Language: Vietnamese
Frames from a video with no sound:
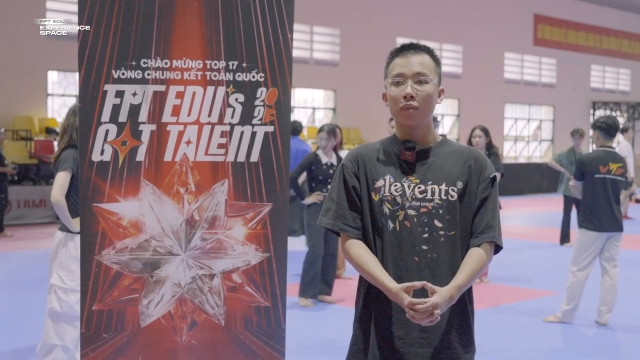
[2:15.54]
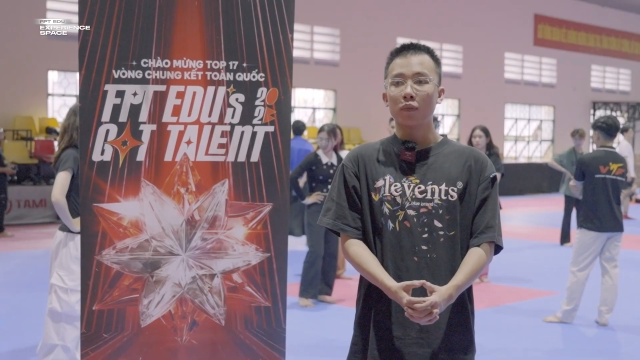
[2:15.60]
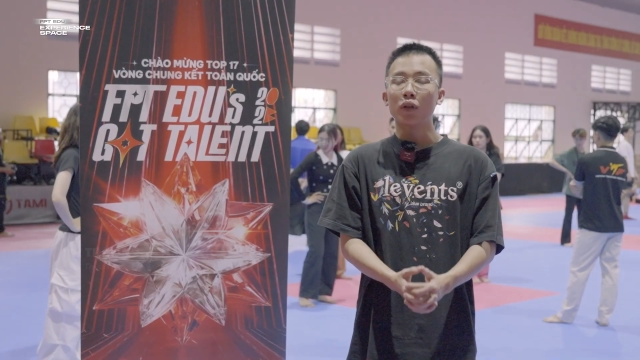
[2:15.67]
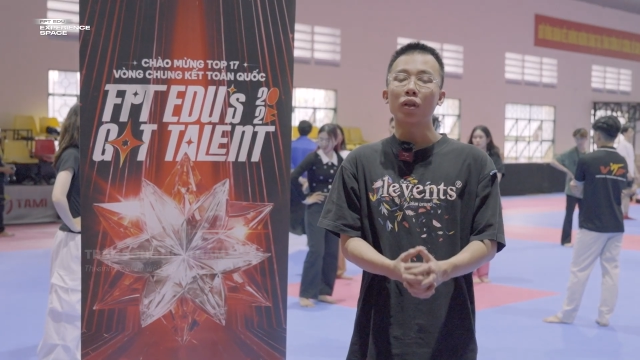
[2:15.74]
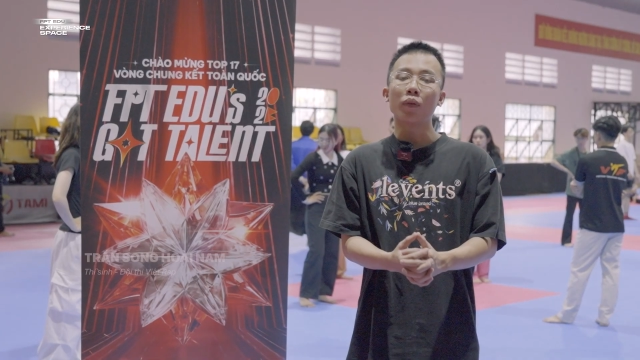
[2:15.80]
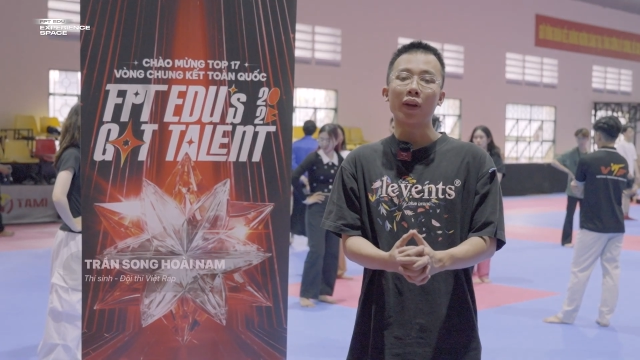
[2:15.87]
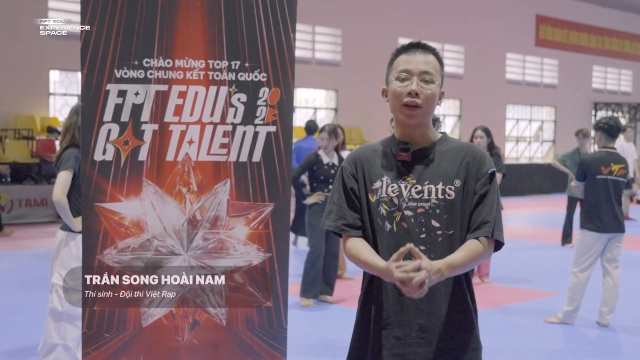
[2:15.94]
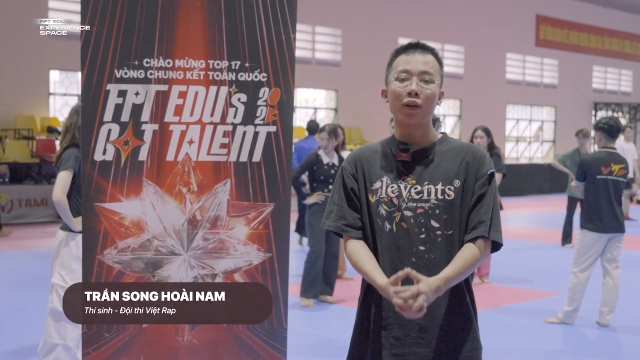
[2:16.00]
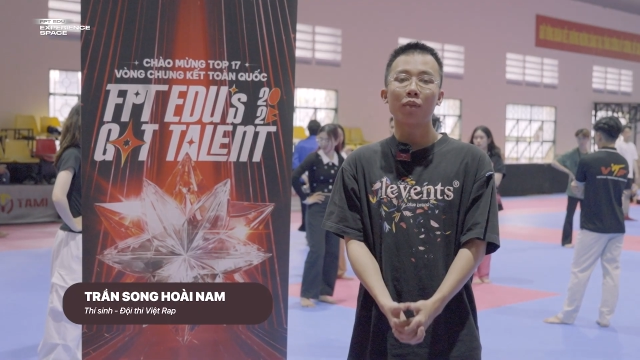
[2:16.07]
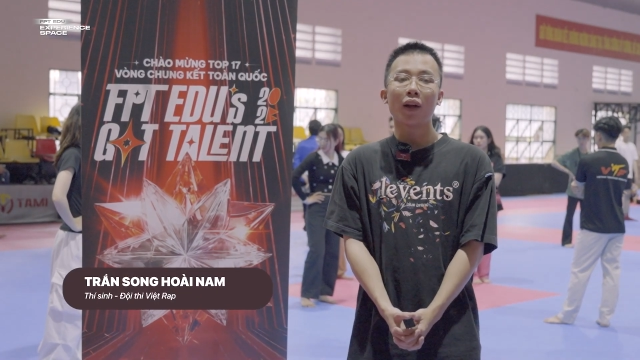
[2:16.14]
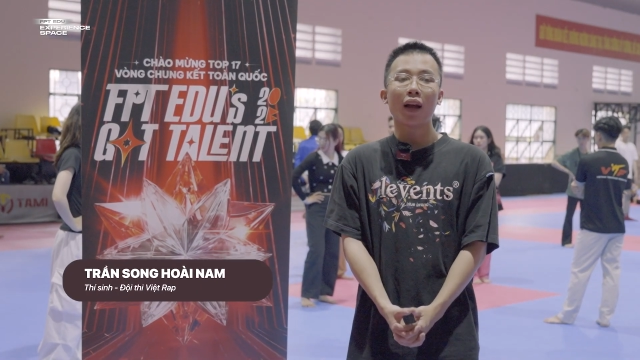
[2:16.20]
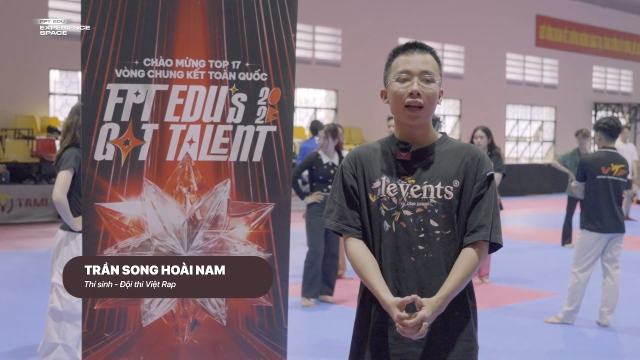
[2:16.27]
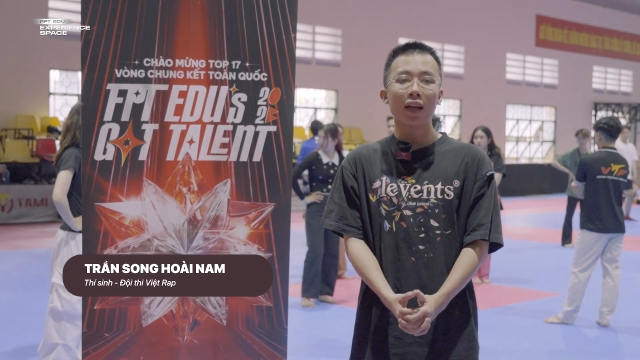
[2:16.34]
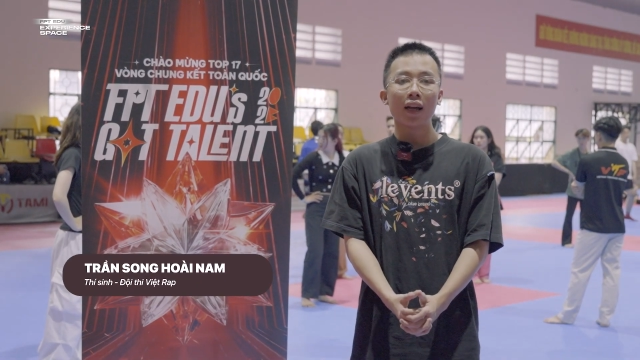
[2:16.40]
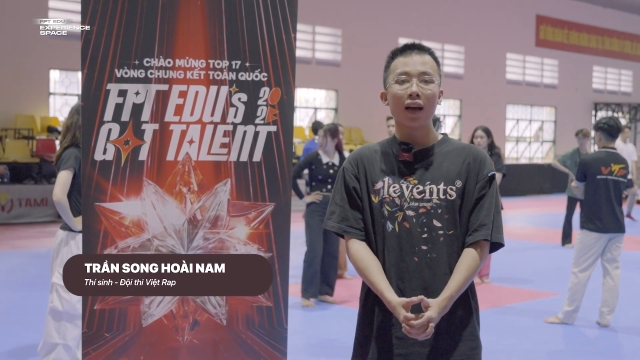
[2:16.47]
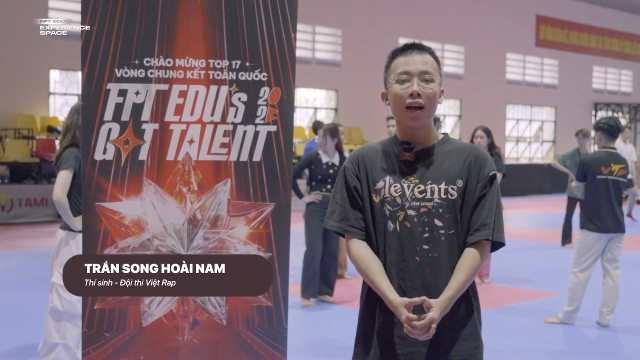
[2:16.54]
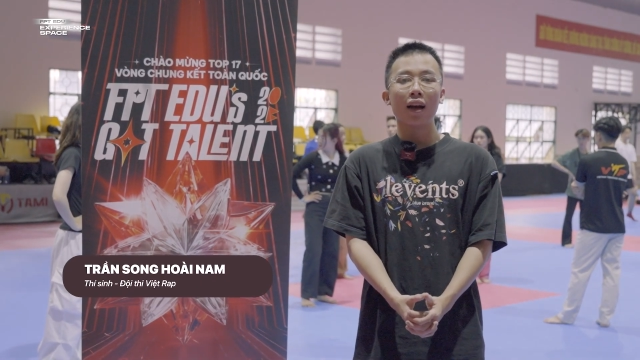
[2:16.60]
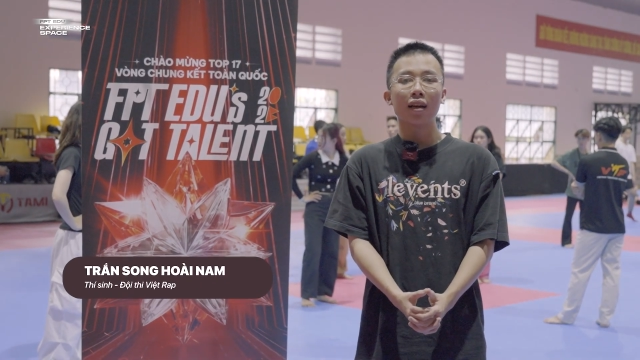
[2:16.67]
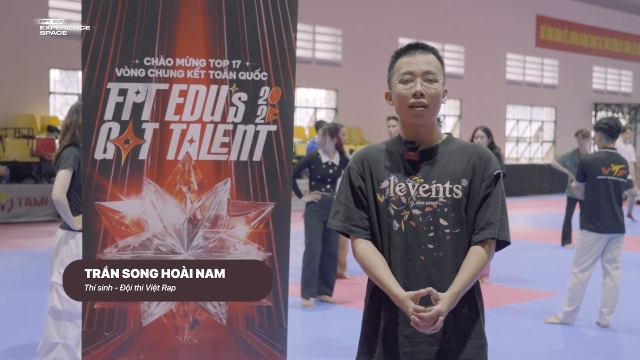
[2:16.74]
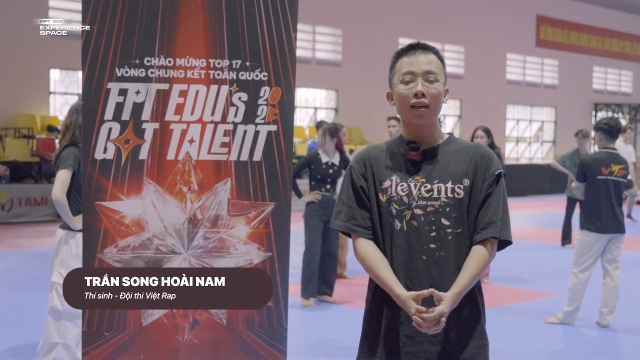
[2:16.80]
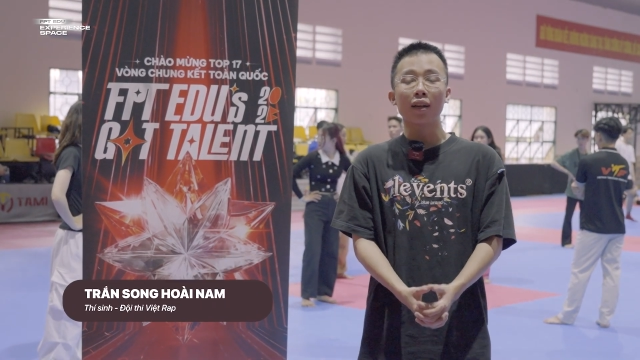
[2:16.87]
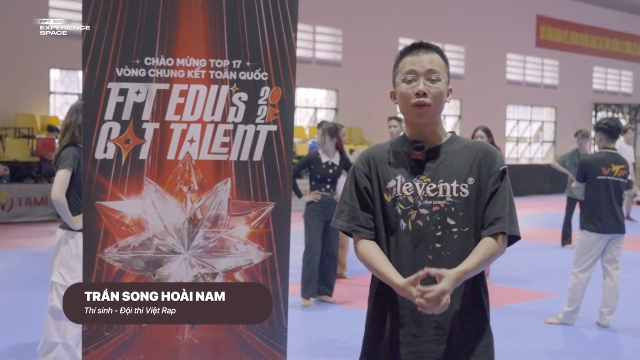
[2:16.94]
buổi tập luyện hôm nay
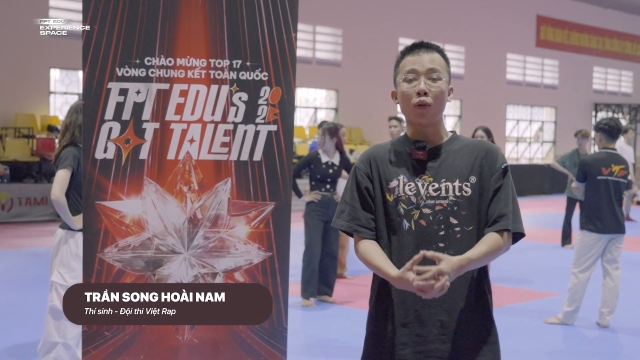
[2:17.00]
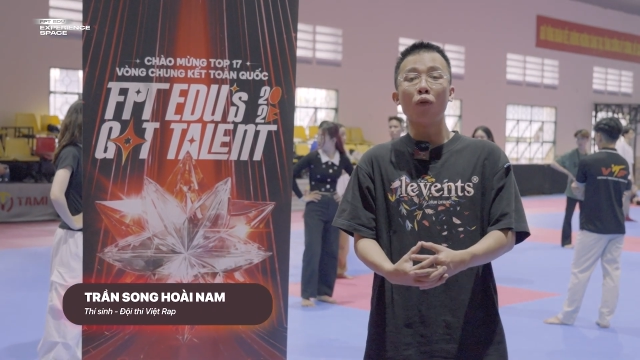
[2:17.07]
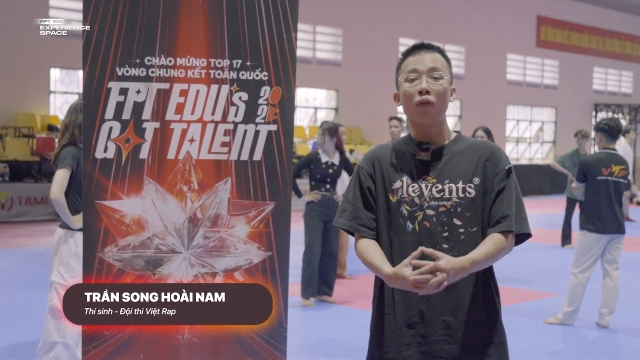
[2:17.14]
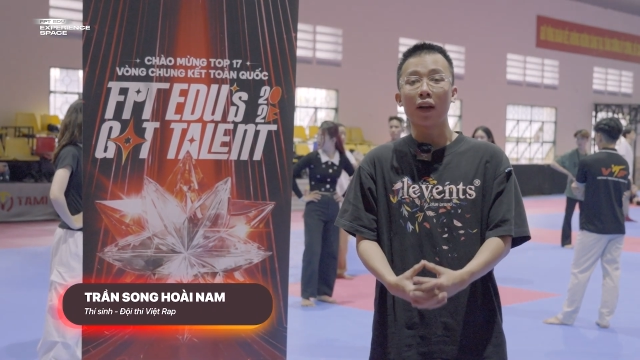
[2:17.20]
ờ, rất là thú